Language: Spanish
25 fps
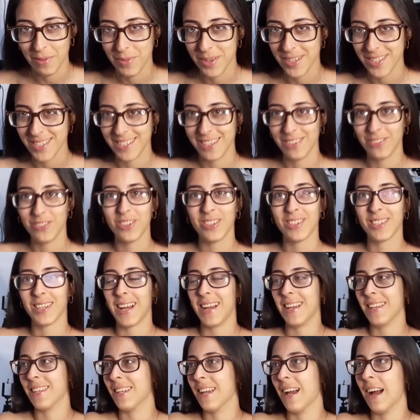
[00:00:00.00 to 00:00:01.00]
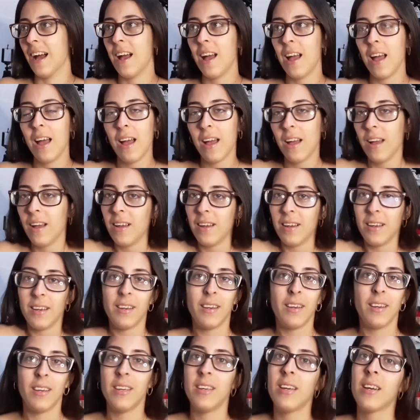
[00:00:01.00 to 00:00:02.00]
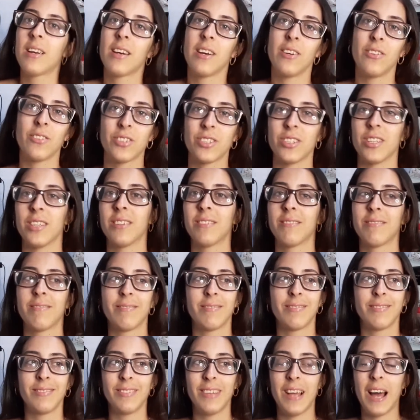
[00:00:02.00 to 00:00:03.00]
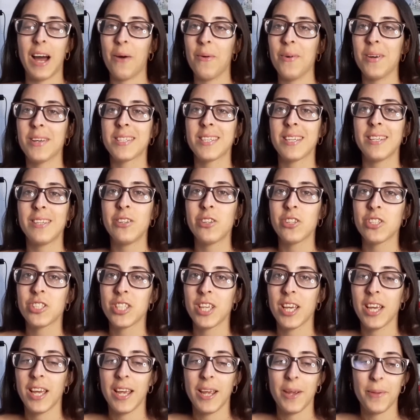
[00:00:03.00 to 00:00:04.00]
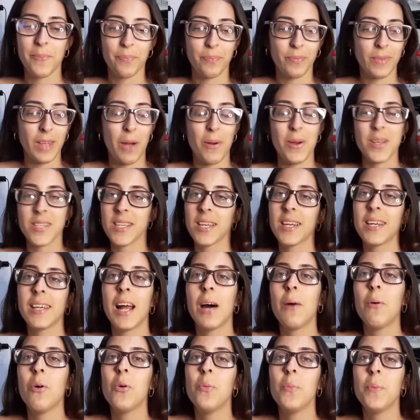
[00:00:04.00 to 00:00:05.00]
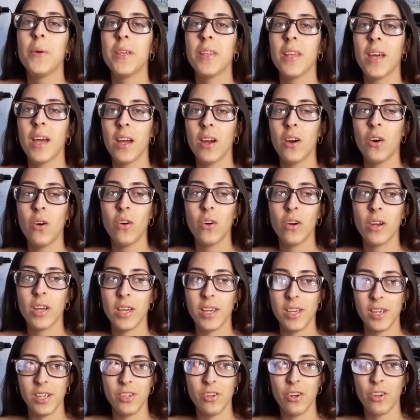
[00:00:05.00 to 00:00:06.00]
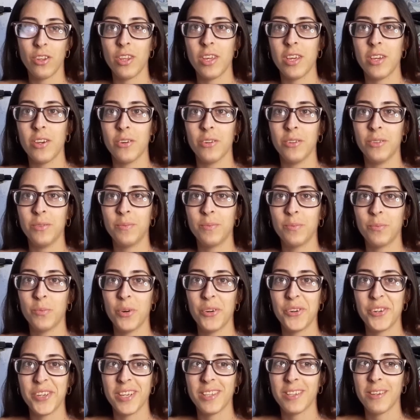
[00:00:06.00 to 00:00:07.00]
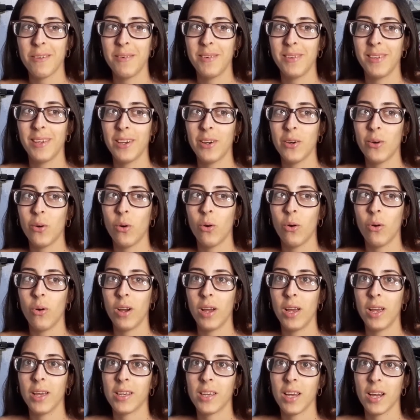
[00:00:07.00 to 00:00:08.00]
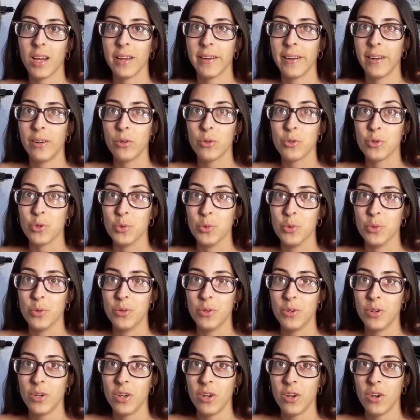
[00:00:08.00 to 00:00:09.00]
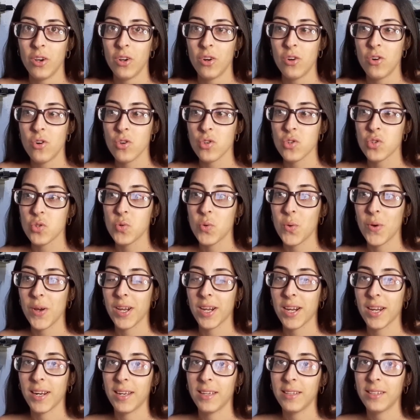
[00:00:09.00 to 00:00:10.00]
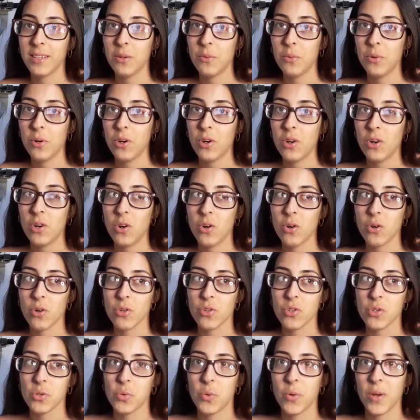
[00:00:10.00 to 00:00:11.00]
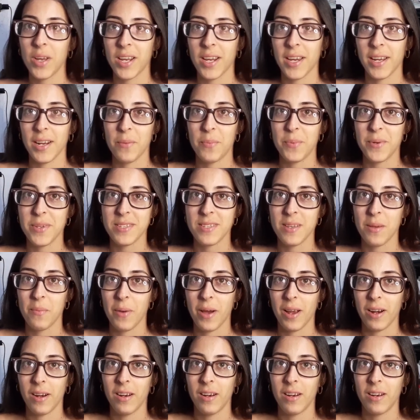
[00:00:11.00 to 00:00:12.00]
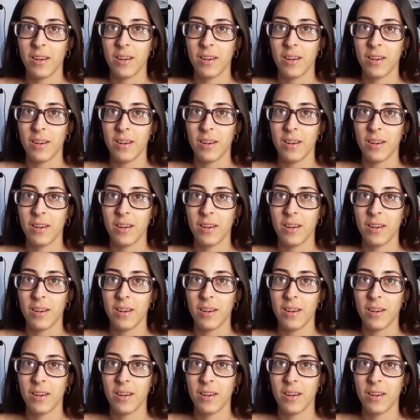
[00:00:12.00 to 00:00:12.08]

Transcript: Me siento extraña. Y es que no sé a veces no sé, a veces grabo un video y yo digo, bueno, ¿y este video en qué canal lo subo? ¿Lo subo en el canal de blog o lo subo el canal principal?